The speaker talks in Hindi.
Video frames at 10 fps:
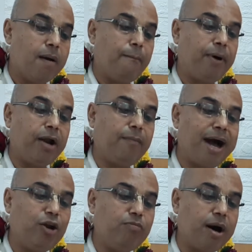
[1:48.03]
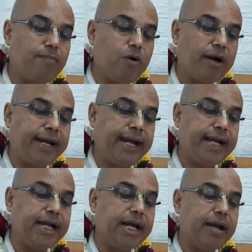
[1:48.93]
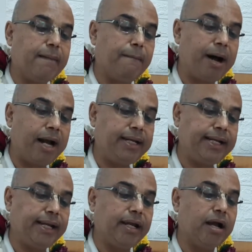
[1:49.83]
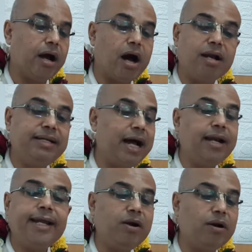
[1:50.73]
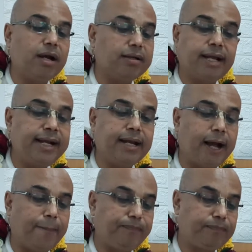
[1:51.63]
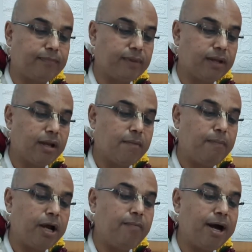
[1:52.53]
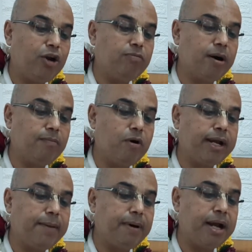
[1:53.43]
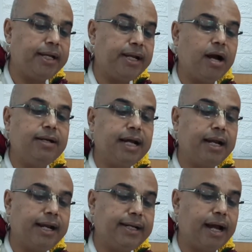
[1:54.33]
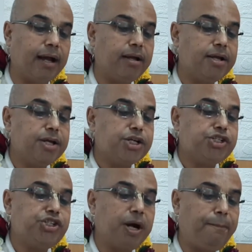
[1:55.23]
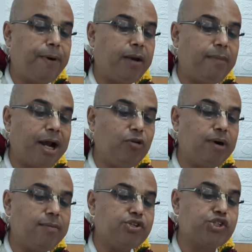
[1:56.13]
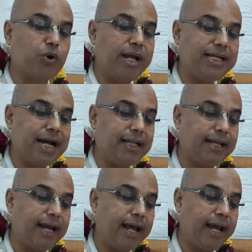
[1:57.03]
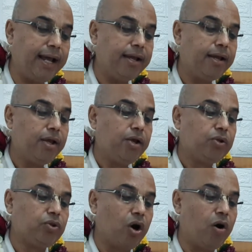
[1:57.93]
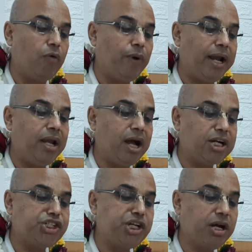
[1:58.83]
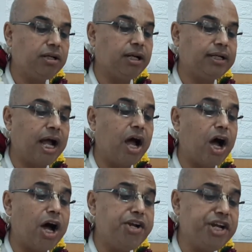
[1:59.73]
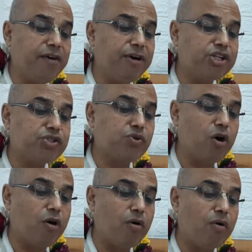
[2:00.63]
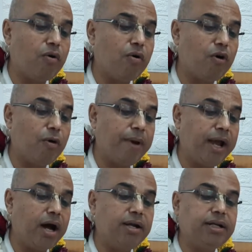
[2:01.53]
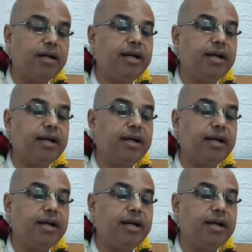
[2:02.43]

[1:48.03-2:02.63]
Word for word: परमाणु बम्बों की भांति अंधा नहीं नहीं था परमाणु बम्बों की भांति अंधा नहीं था जब परमाणु बम छोड़े जाते हैं तो वे लक्ष्य तथा अन्य वस्तुओं में अंतर